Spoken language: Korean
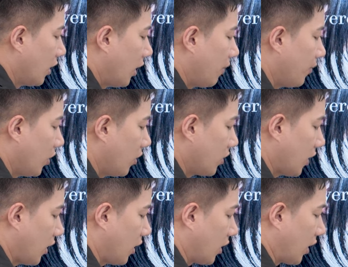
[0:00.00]
한
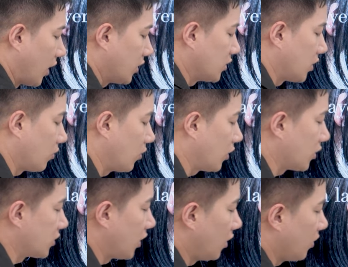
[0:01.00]
번에 가이드 잡고 이렇게
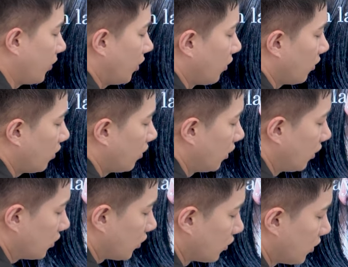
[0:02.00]
자르면
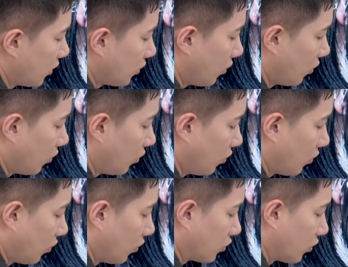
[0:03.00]

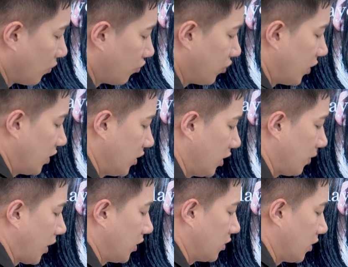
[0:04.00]
전체적으로 좀 블렌딩이
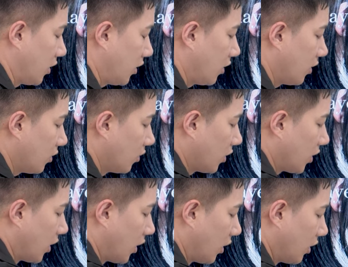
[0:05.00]
많이 돼.
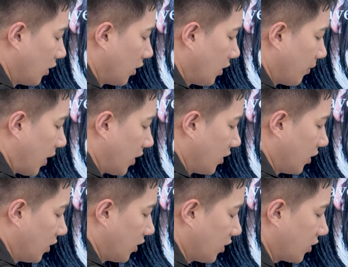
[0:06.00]
그러니까
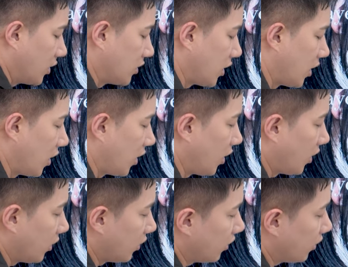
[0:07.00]
만일
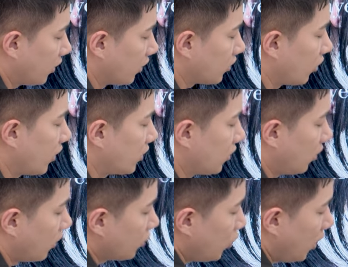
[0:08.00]
기장을
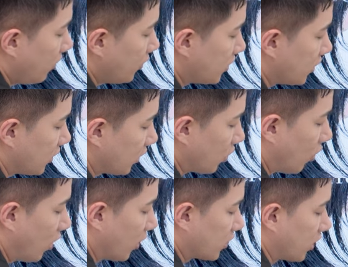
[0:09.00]
떠나서 쉐입을 진짜
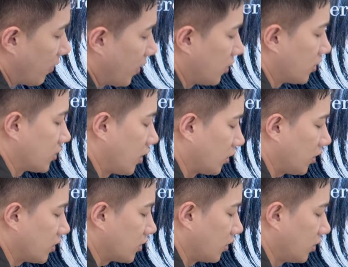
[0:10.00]
정확하게 잡아야 되는
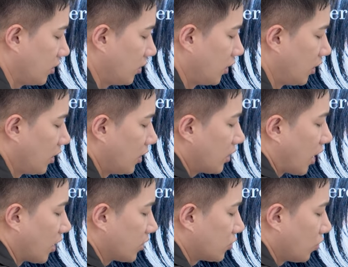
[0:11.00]
상태에서는
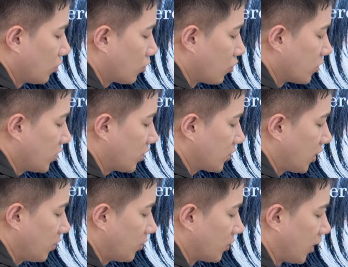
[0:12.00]
양쪽을 동시에
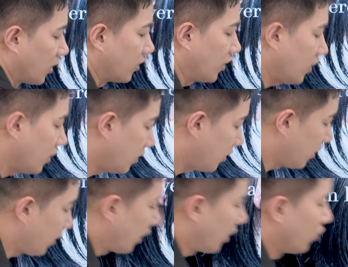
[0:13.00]
자르면 돼? 안 돼?
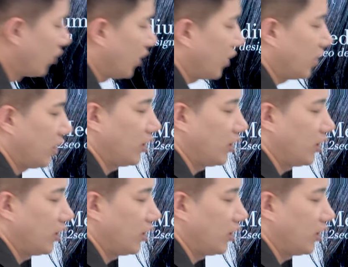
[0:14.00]
안 돼.